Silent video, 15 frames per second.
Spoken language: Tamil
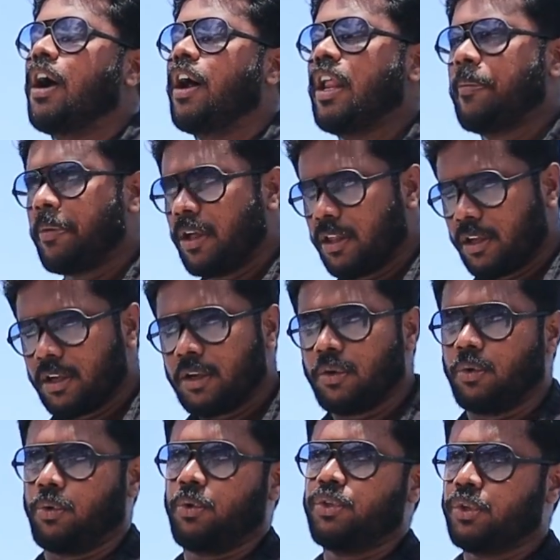ஆனால் இப்போ அது
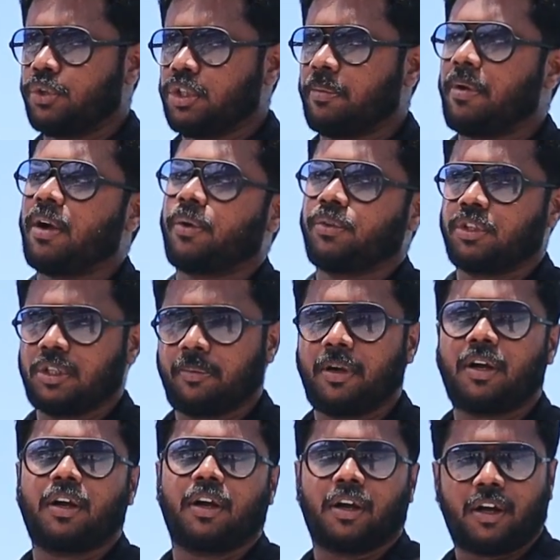கொஞ்சம் கொஞ்சமாக கொஞ்சம்
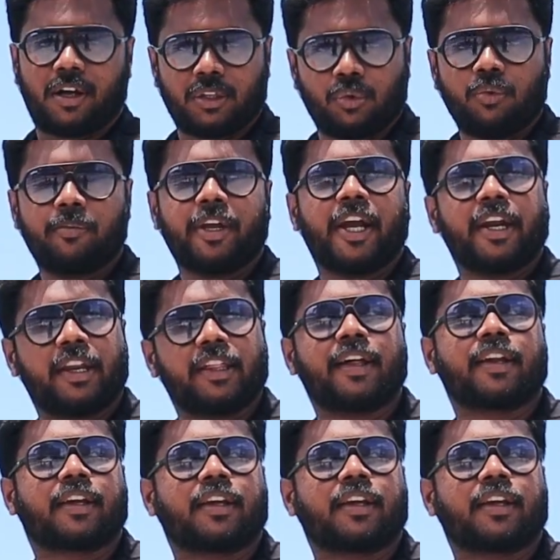கொஞ்சமாக அது உண்மையாகிட்டு தான்